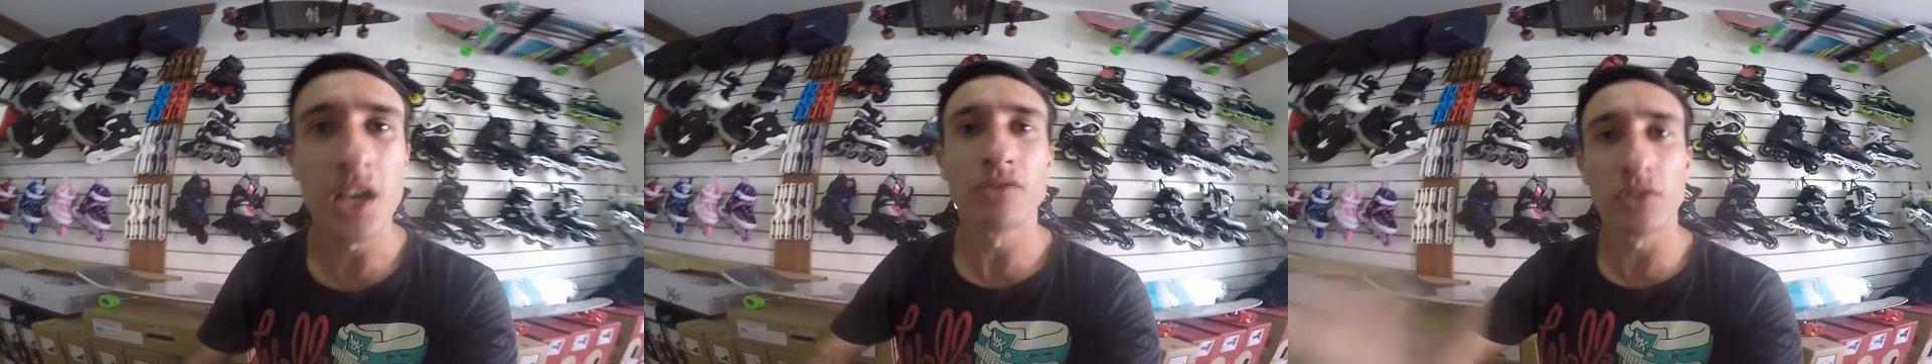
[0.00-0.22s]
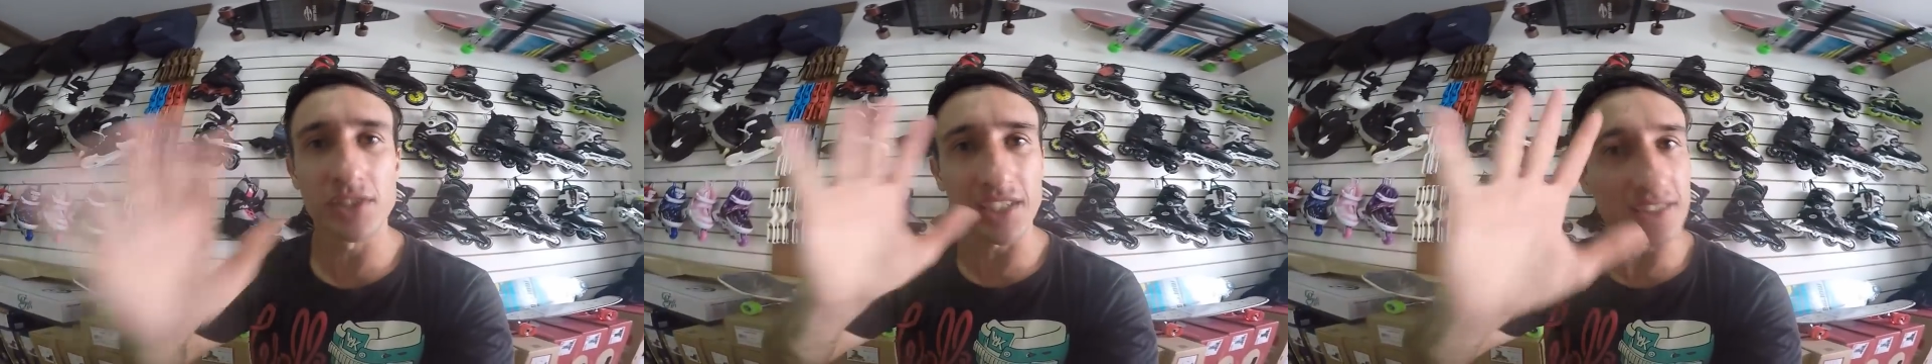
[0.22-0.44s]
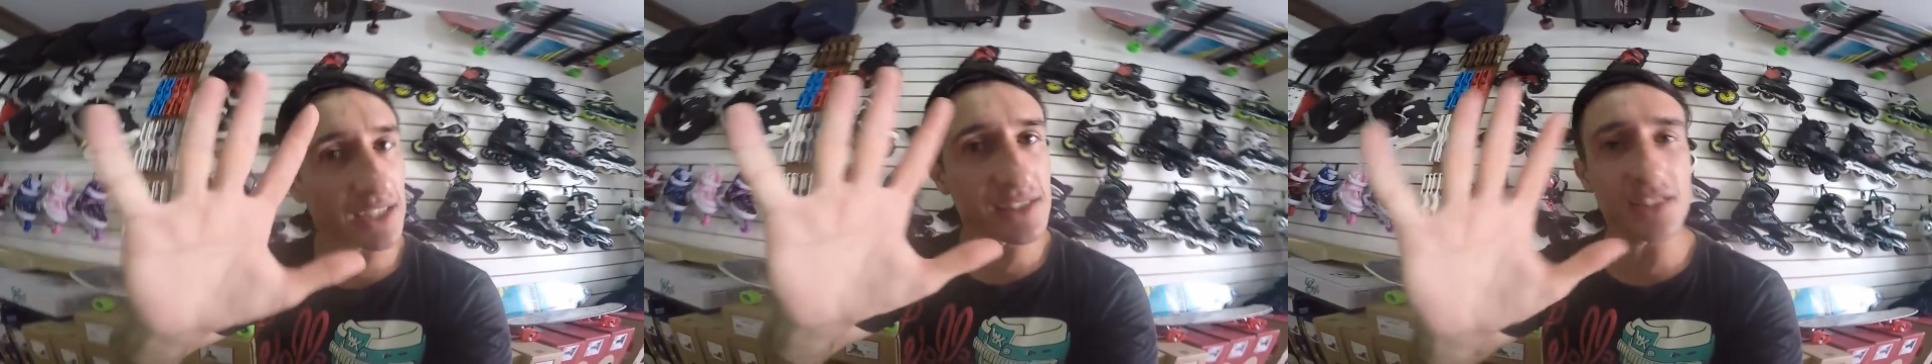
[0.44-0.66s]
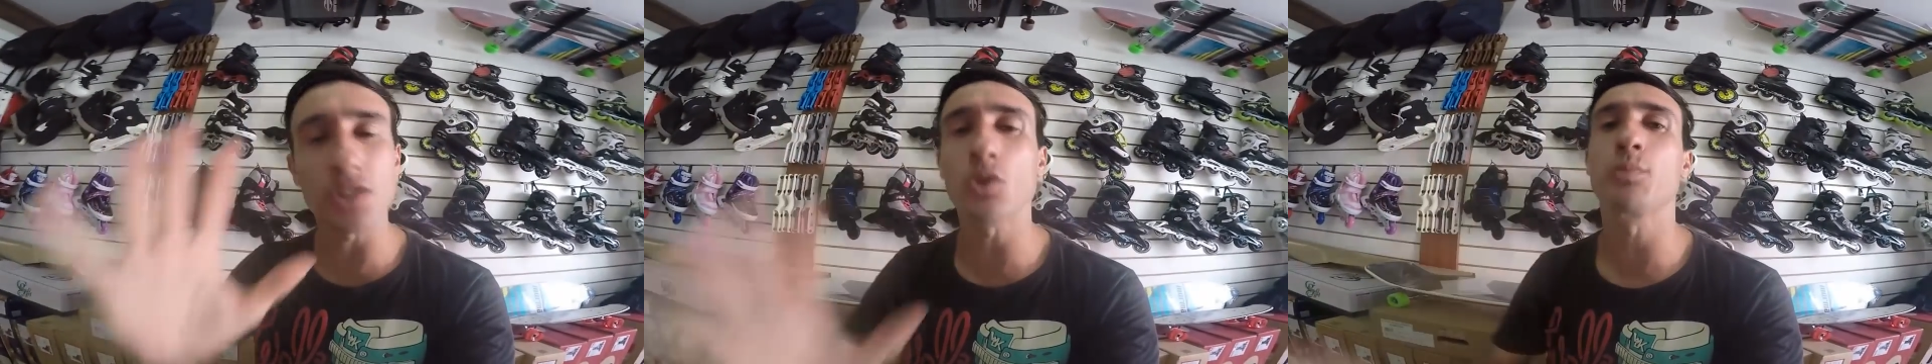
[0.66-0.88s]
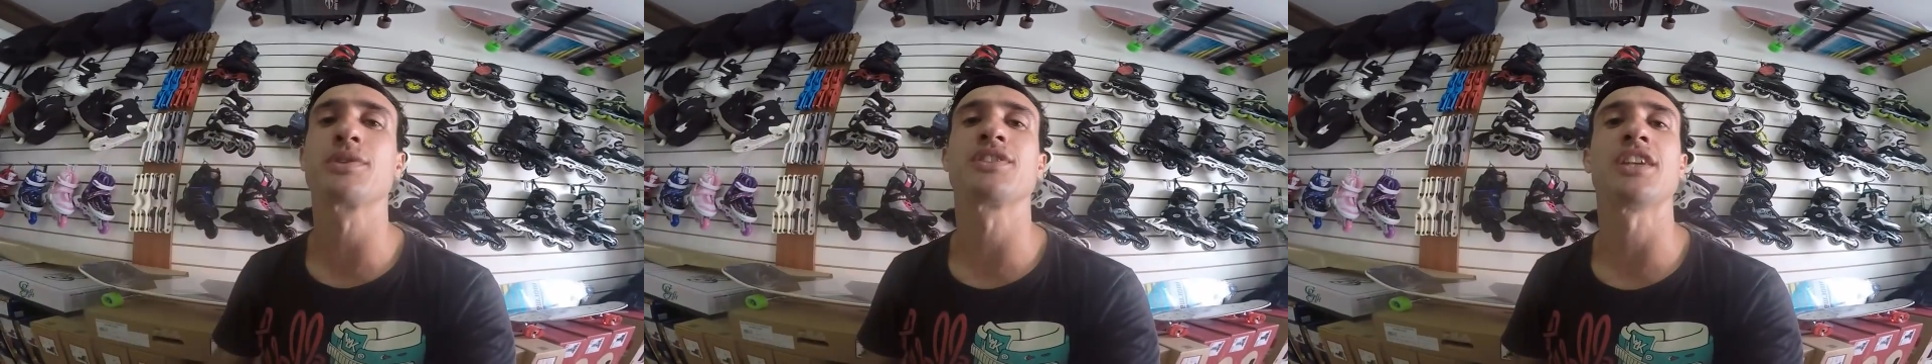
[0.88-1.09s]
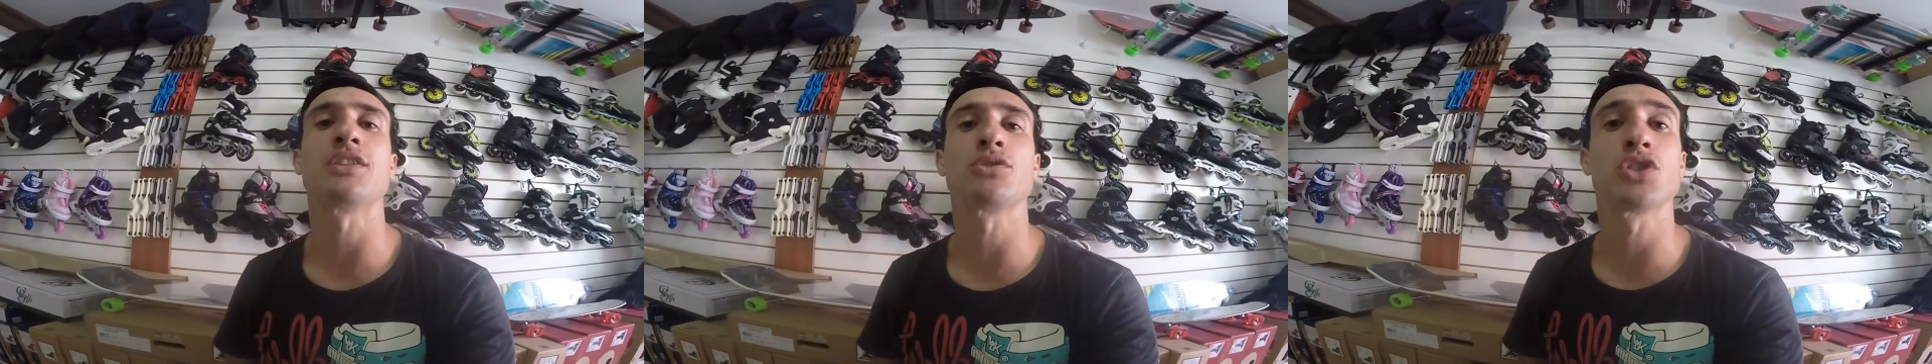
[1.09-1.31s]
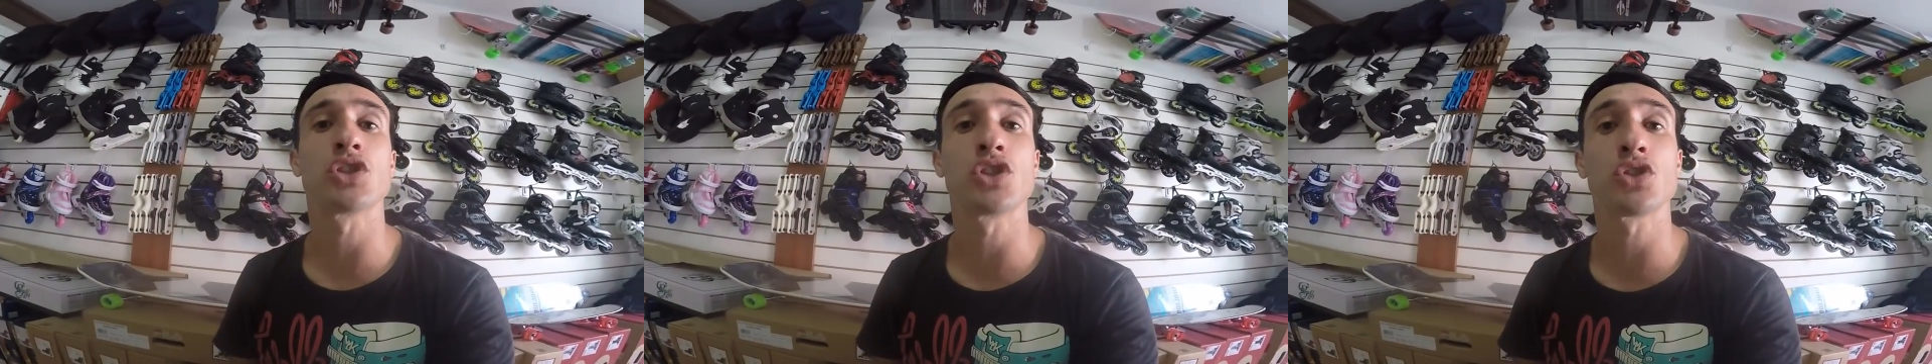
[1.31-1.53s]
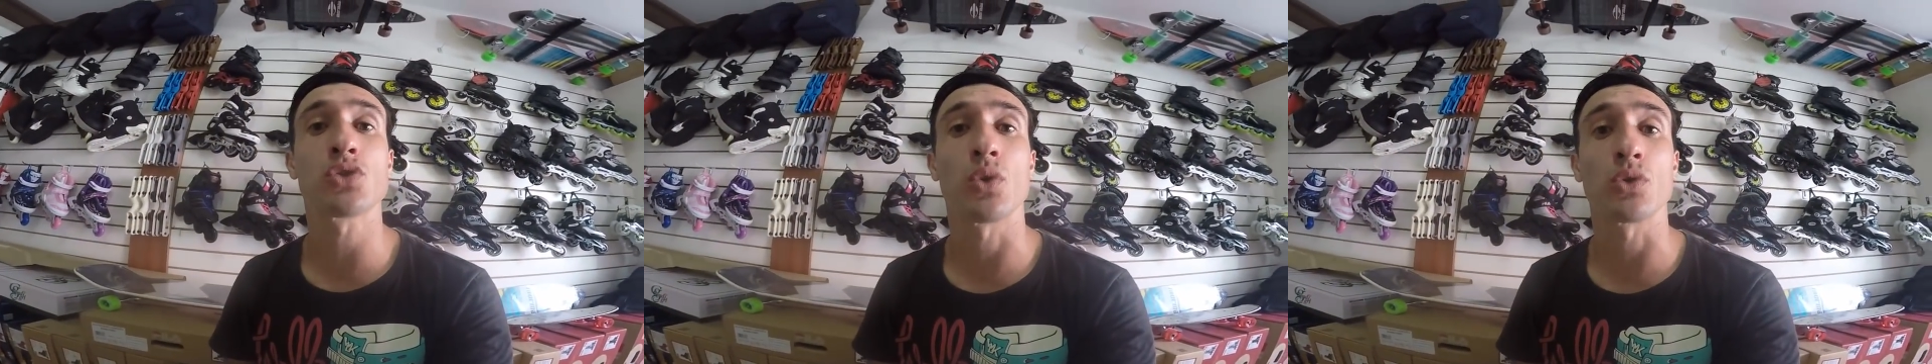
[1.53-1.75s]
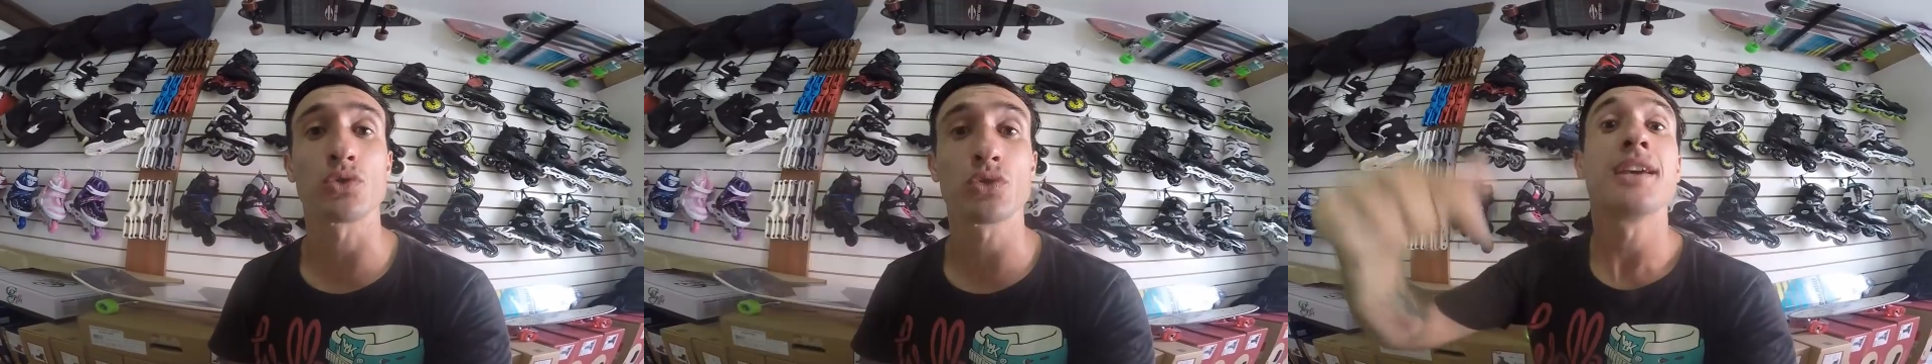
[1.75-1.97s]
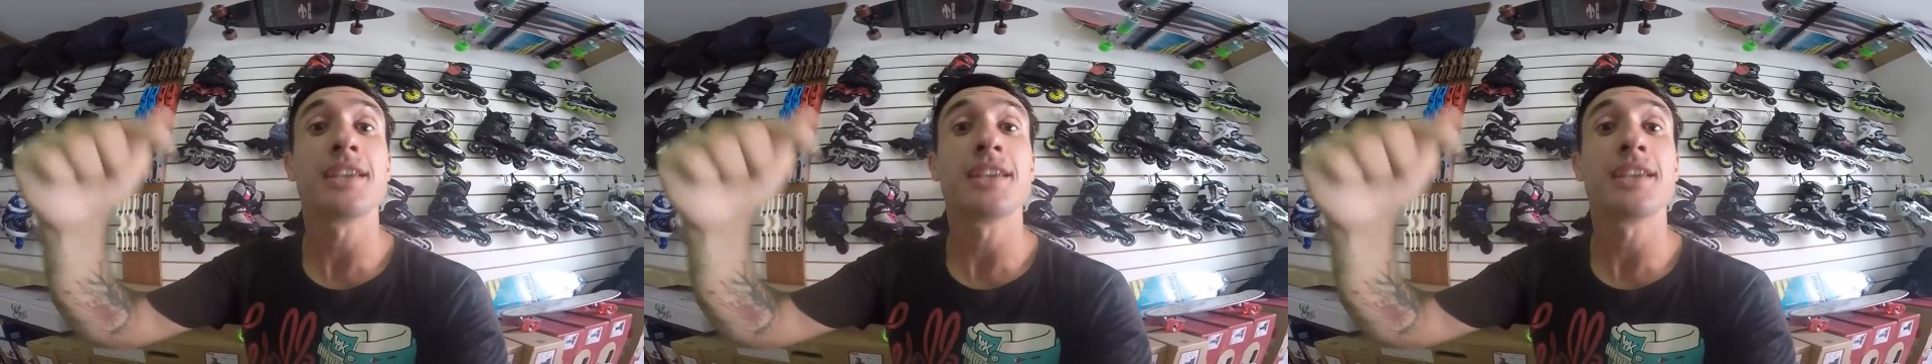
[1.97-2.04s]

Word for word: você tem 5% de desconto.